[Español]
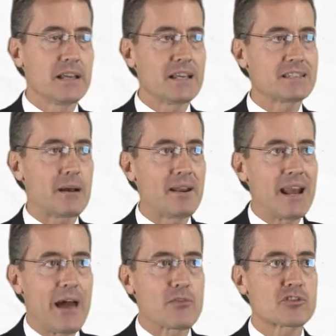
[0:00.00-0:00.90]
estaban
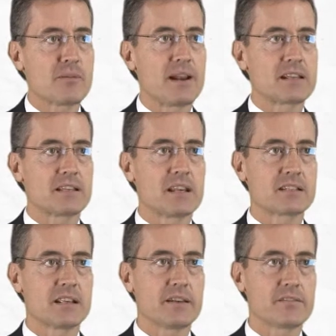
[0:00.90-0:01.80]
a dos semanas de
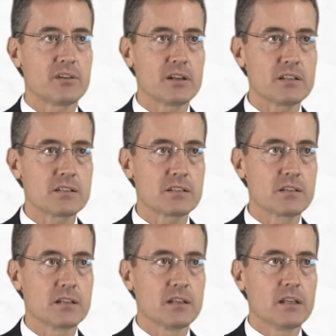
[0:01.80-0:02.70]
las elecciones
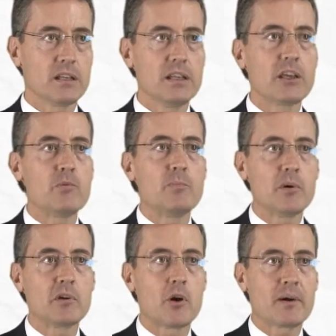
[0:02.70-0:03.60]
y que un
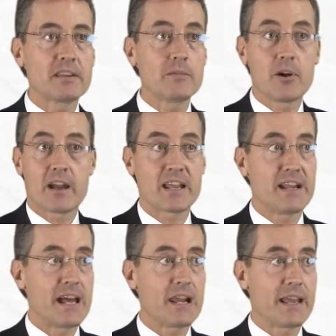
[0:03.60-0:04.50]
público objetivo en
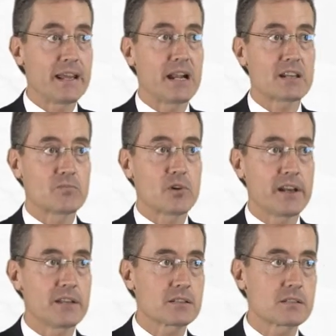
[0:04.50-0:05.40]
general eran las
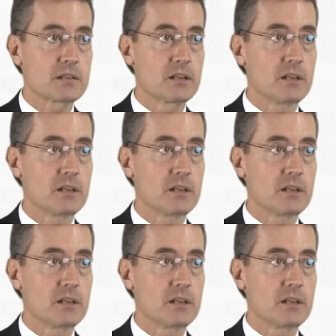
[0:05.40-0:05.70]
mujeres,